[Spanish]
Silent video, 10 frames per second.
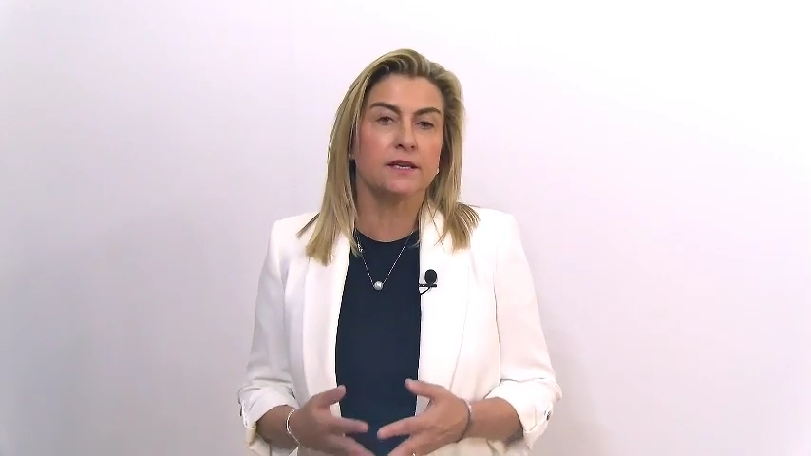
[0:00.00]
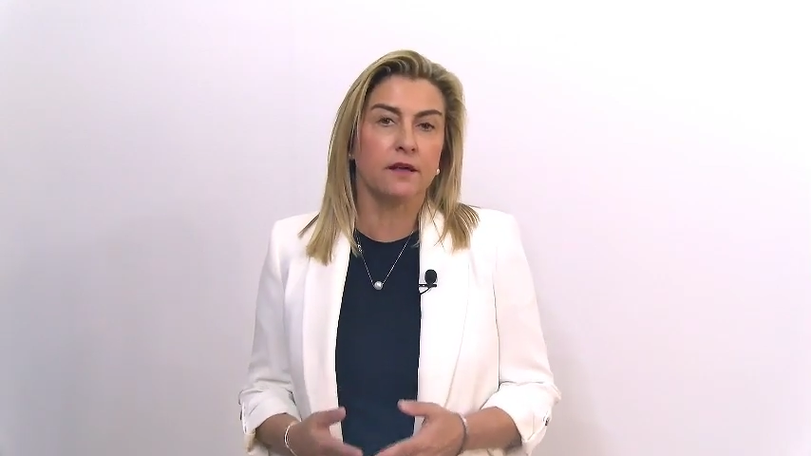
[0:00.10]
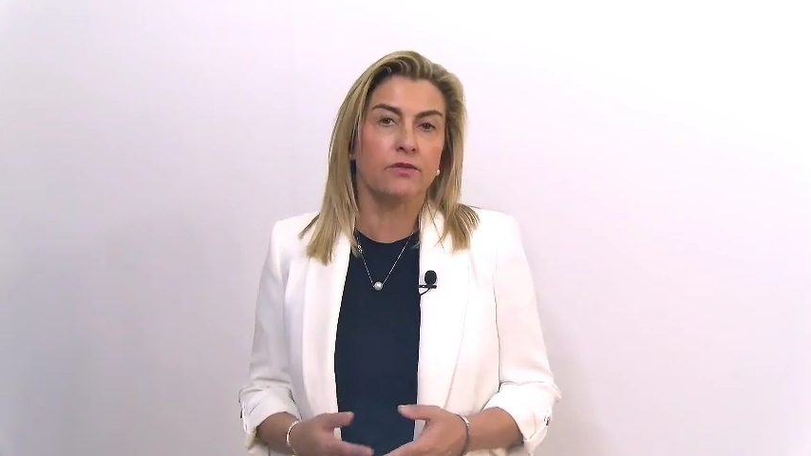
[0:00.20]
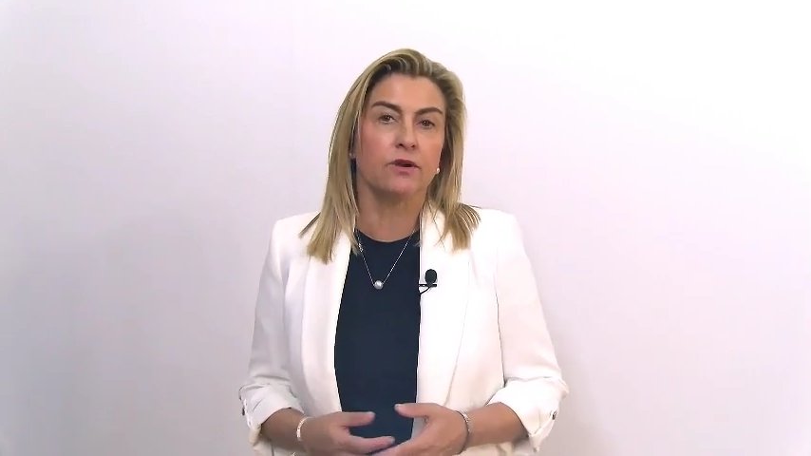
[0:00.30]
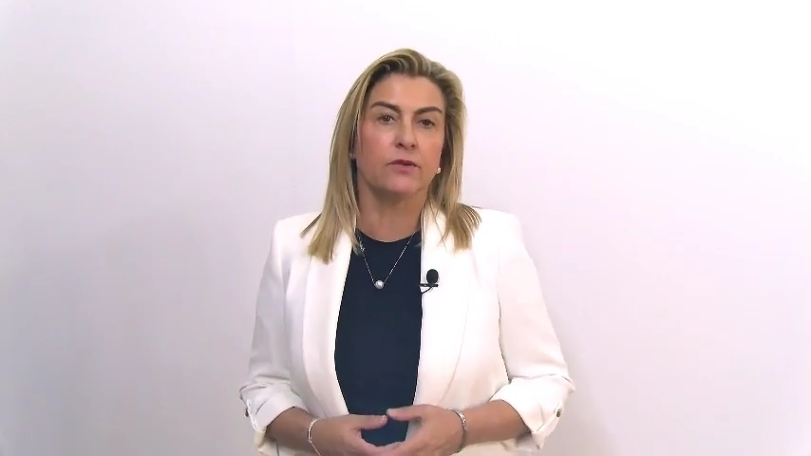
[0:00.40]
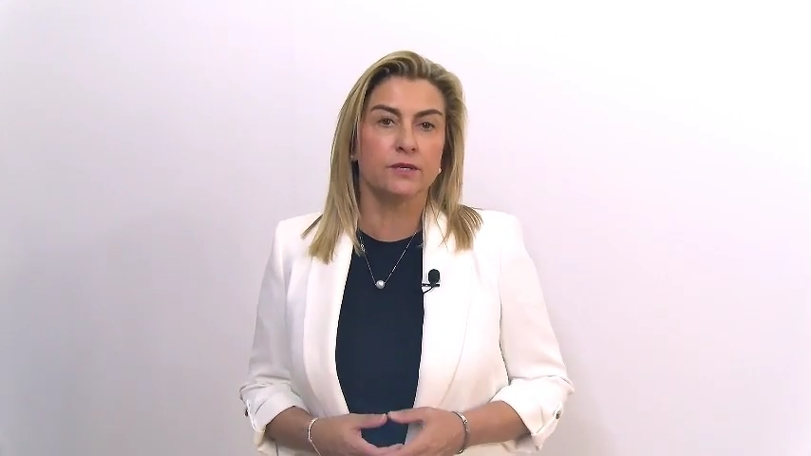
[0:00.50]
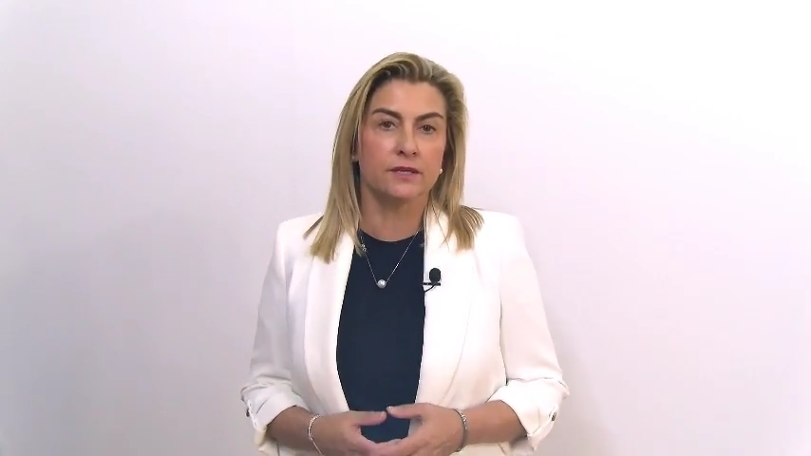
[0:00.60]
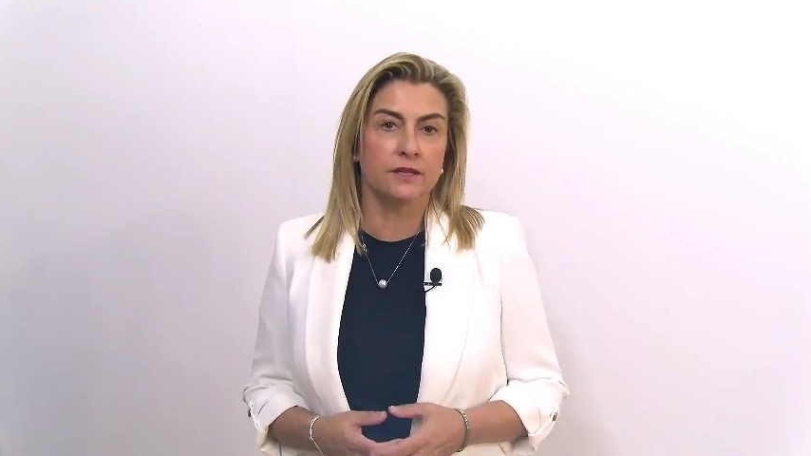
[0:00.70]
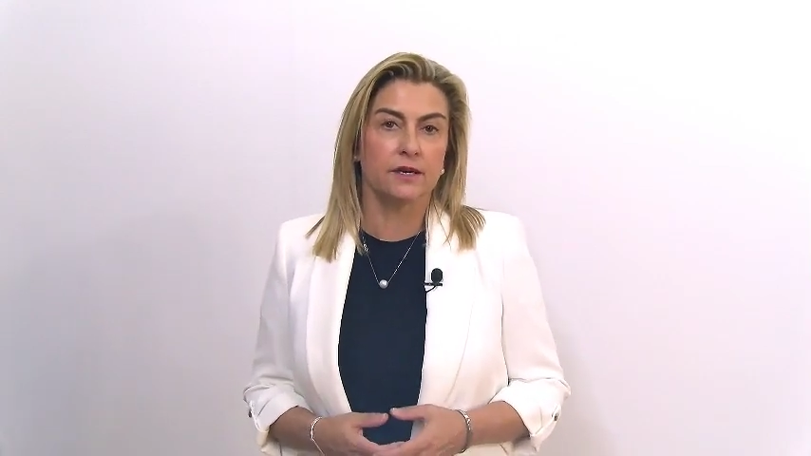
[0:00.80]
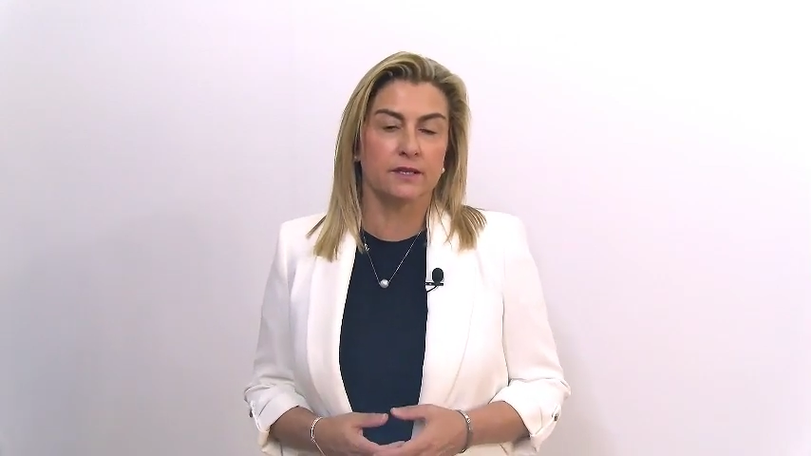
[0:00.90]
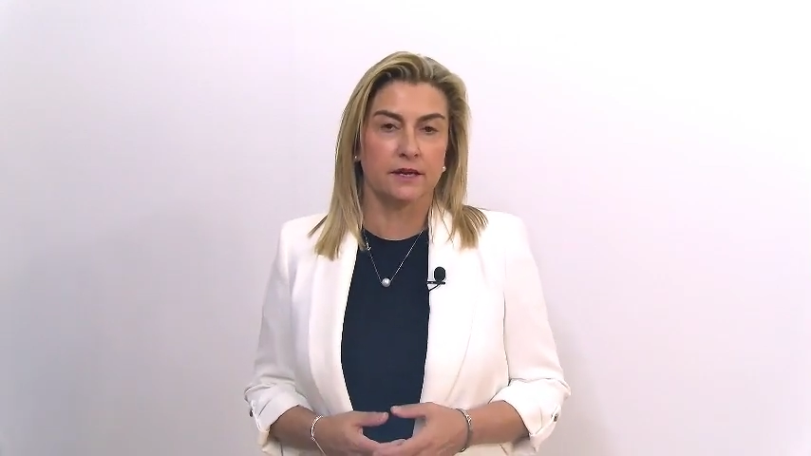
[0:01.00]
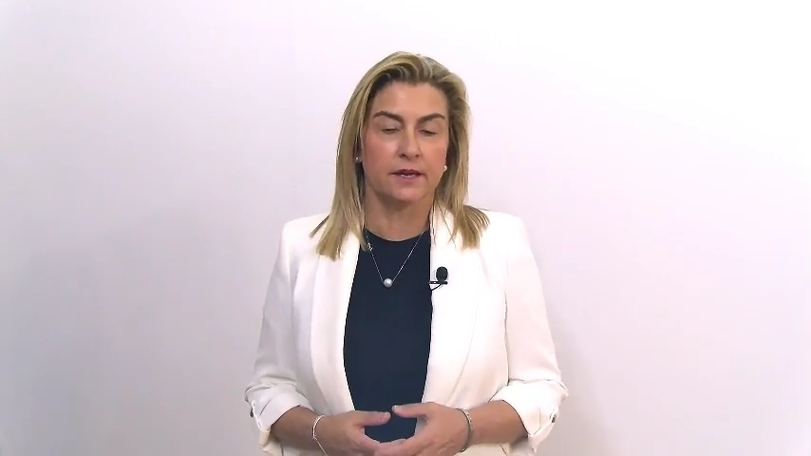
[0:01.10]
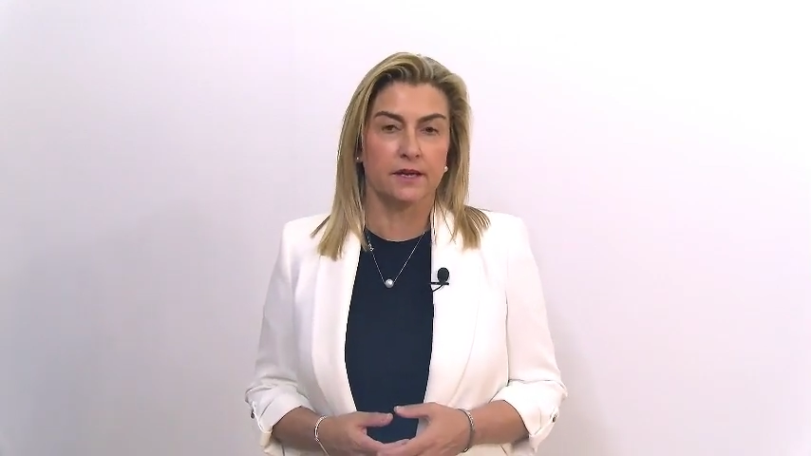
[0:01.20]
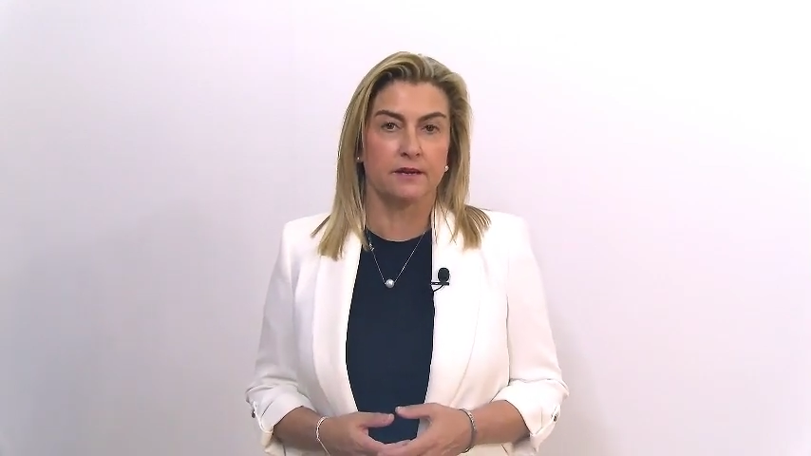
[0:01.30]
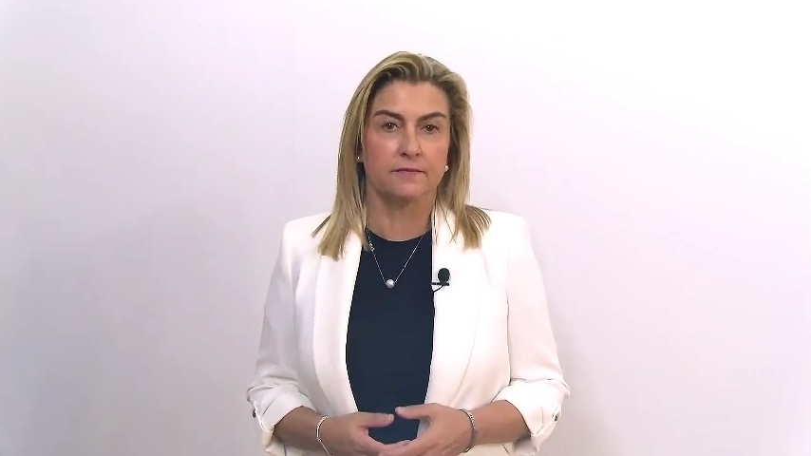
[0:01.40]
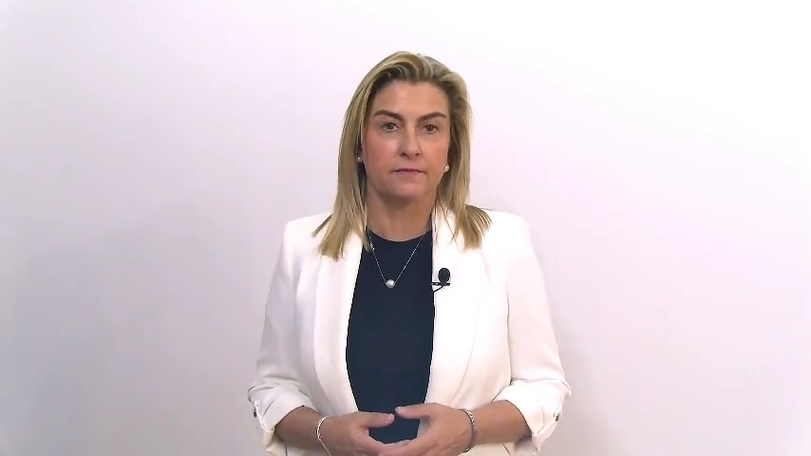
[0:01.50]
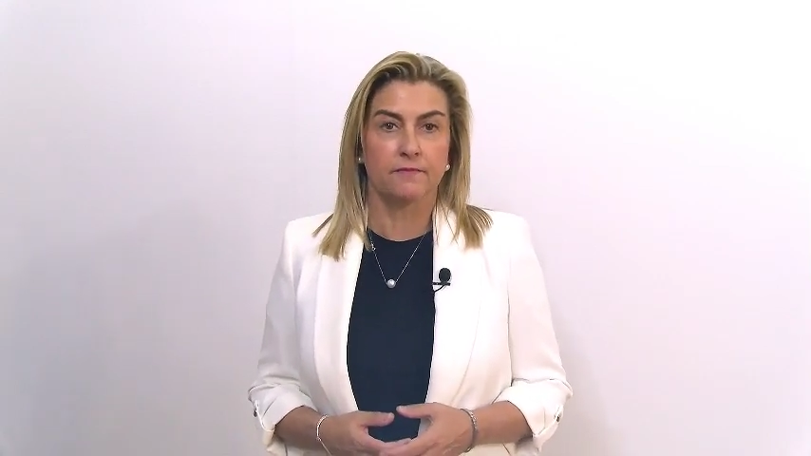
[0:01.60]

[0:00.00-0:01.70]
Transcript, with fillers: en la zona oeste de Cartagena.